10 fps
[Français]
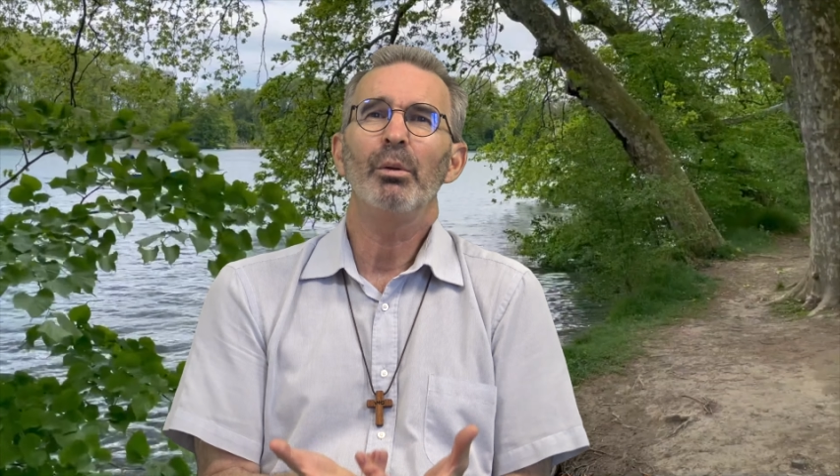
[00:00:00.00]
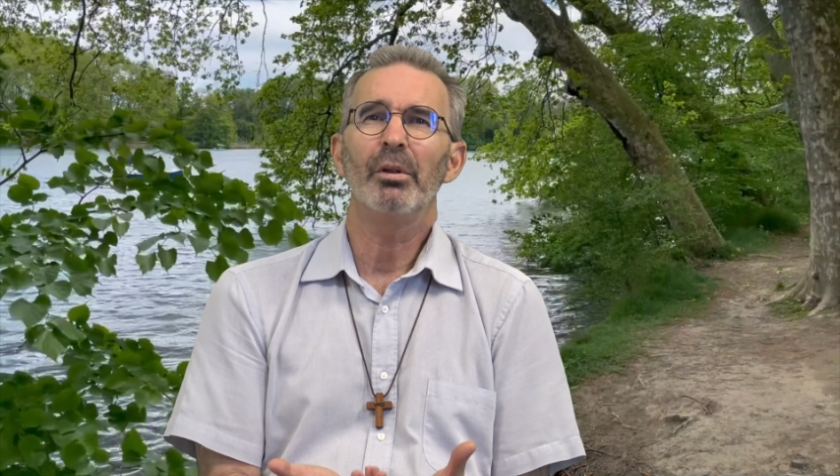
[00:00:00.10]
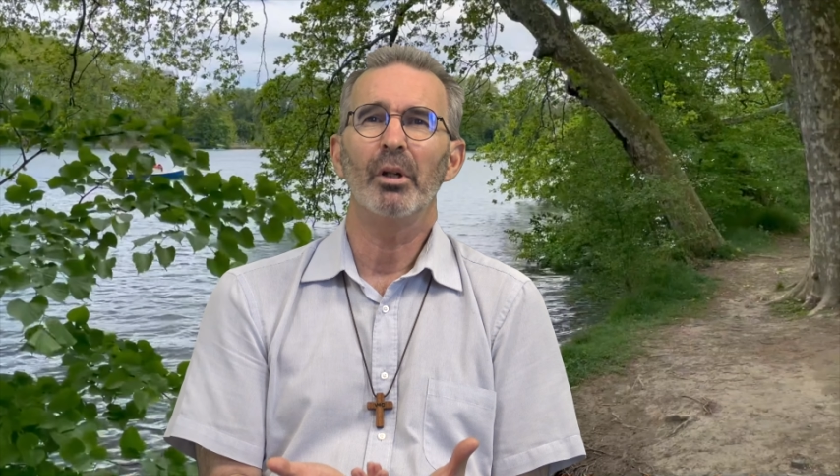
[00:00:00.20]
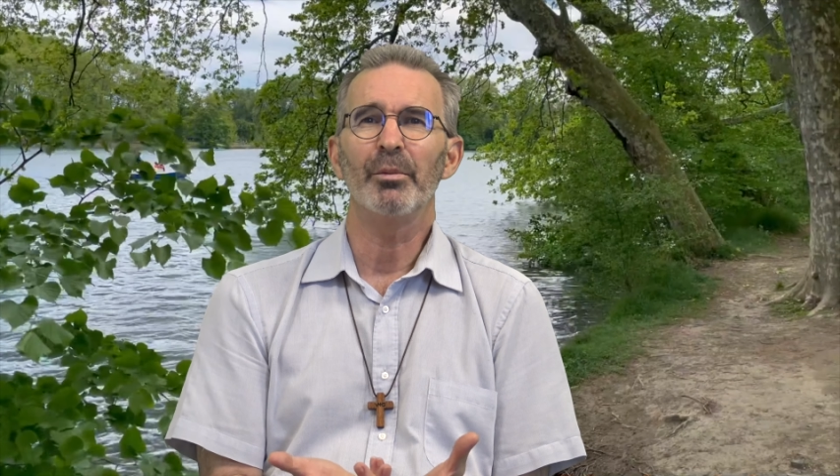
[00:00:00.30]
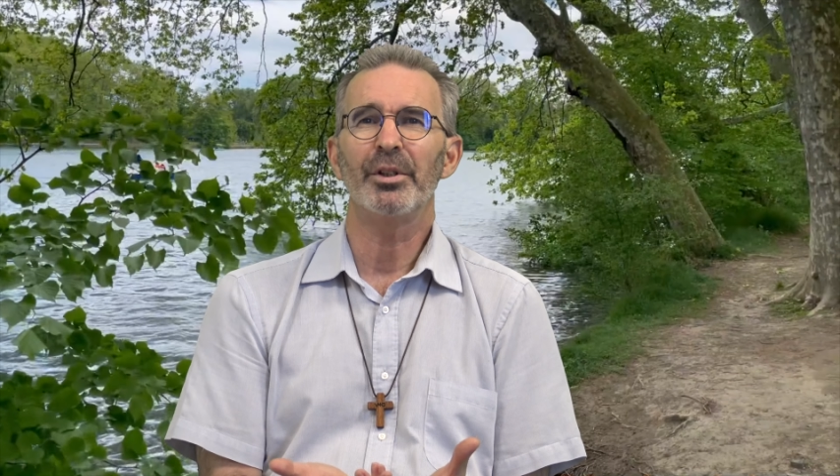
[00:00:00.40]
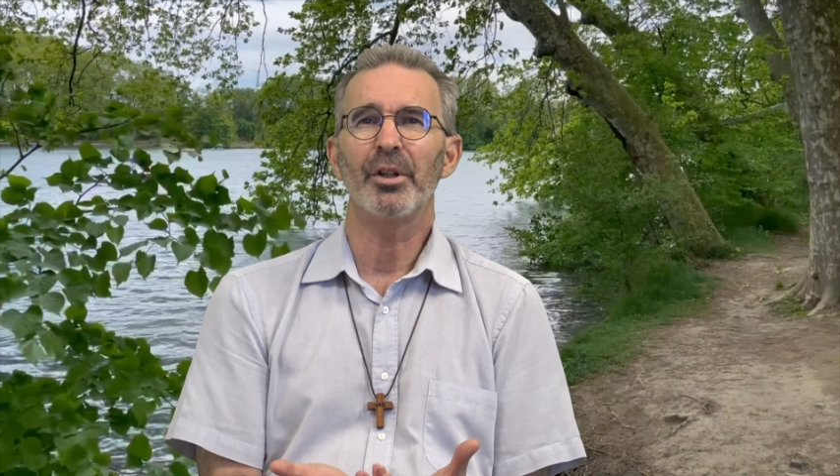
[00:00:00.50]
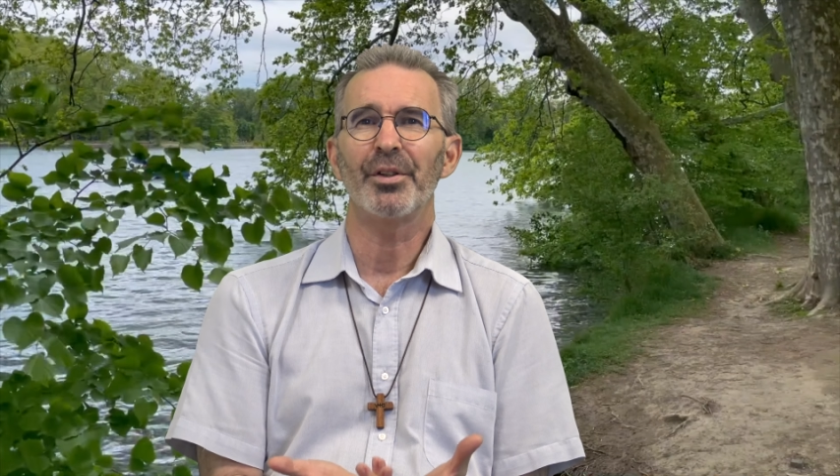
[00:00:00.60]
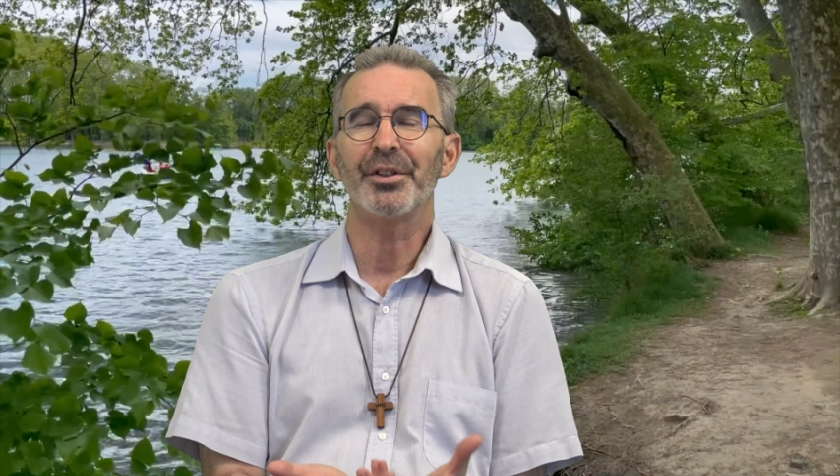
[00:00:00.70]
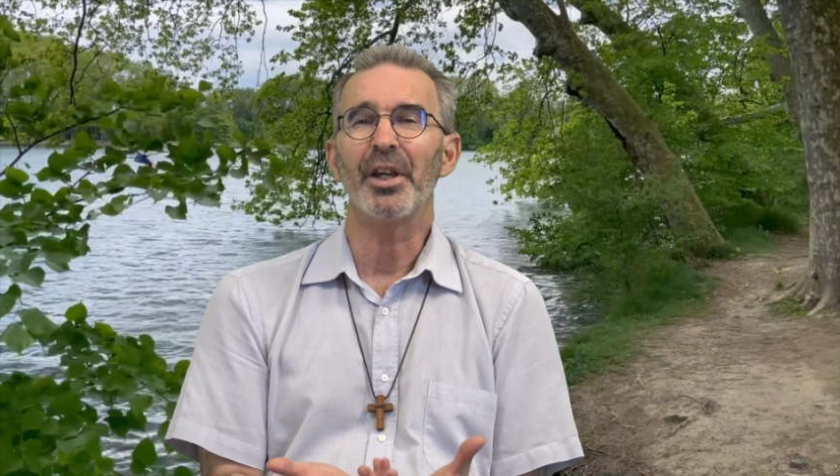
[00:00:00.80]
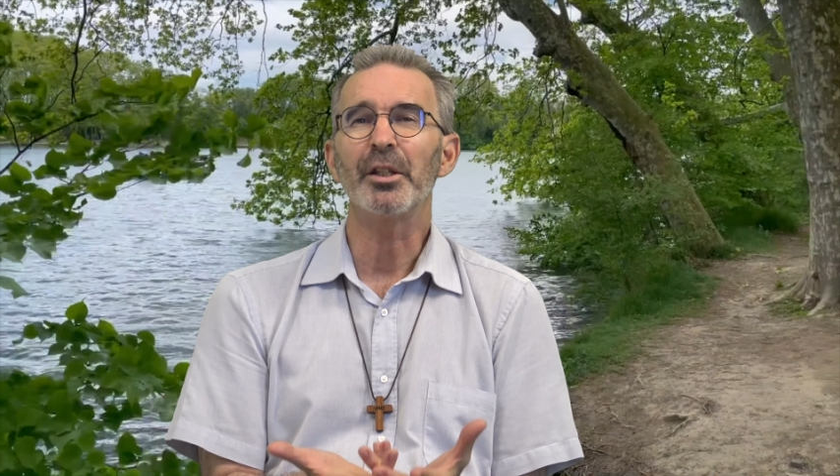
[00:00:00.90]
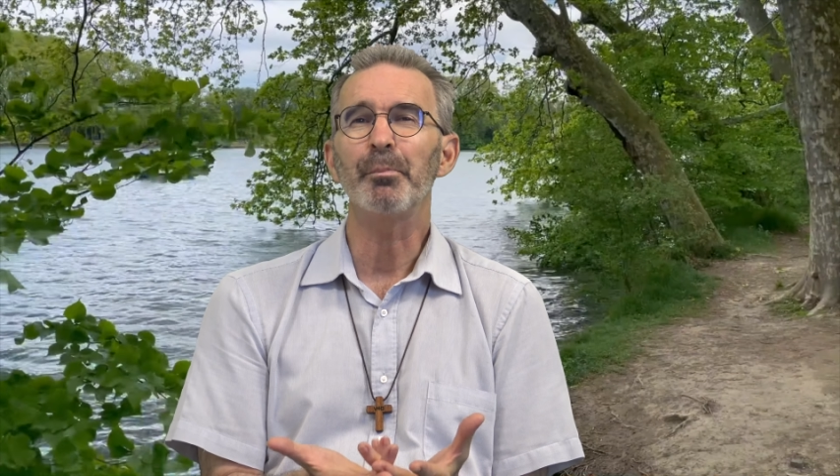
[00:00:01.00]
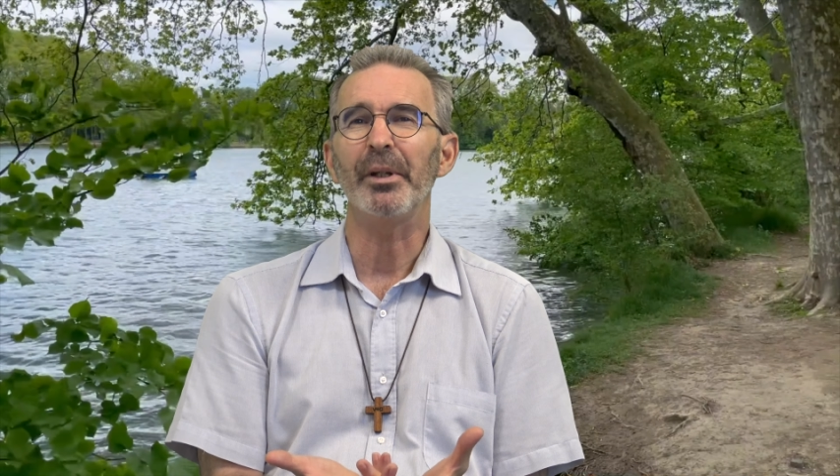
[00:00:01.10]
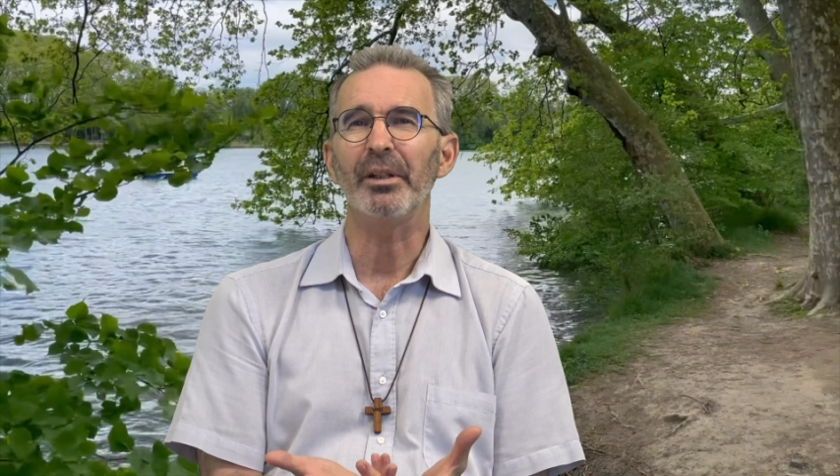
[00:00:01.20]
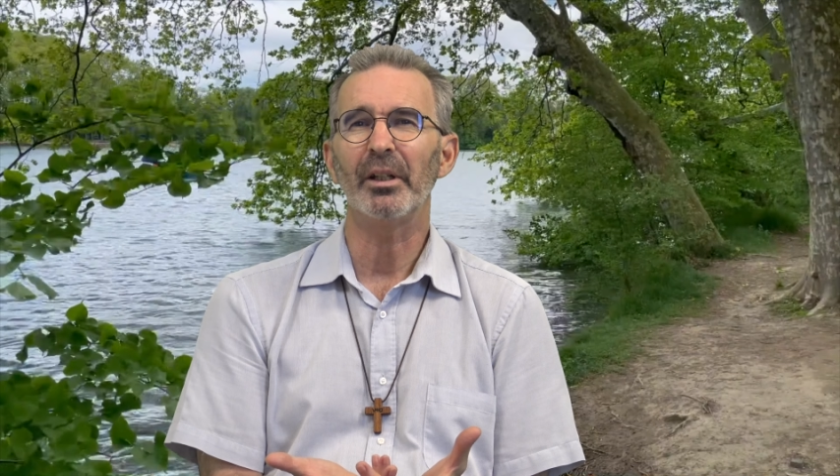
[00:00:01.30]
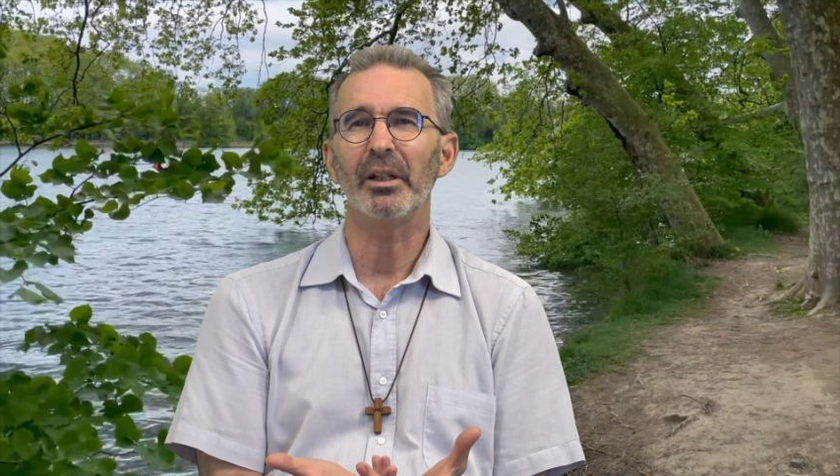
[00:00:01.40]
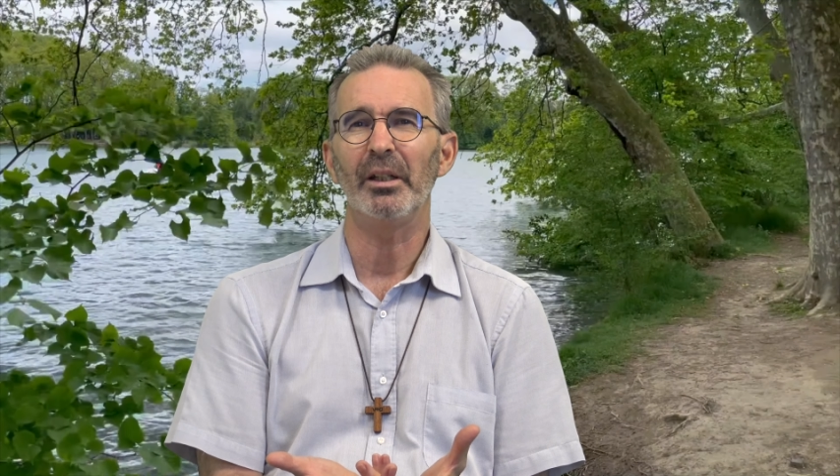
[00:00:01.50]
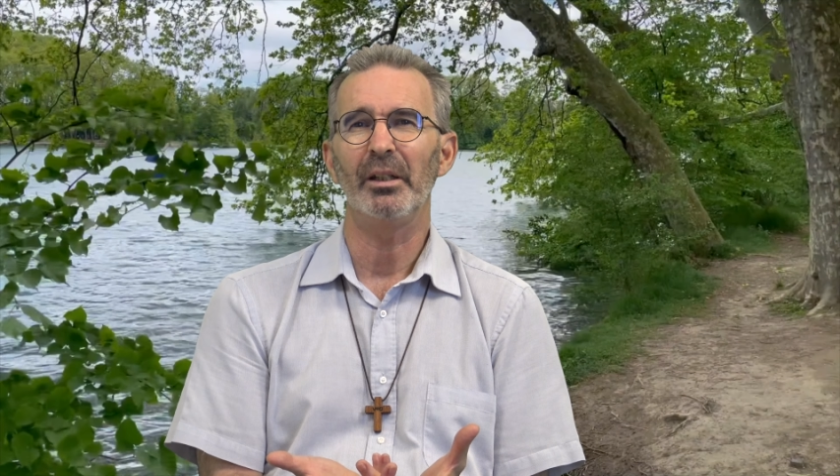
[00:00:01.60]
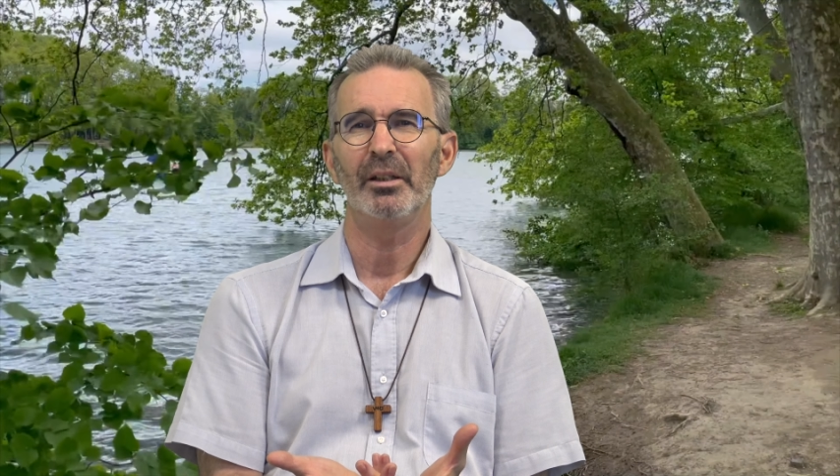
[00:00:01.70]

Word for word: sommes sans cesse pétris.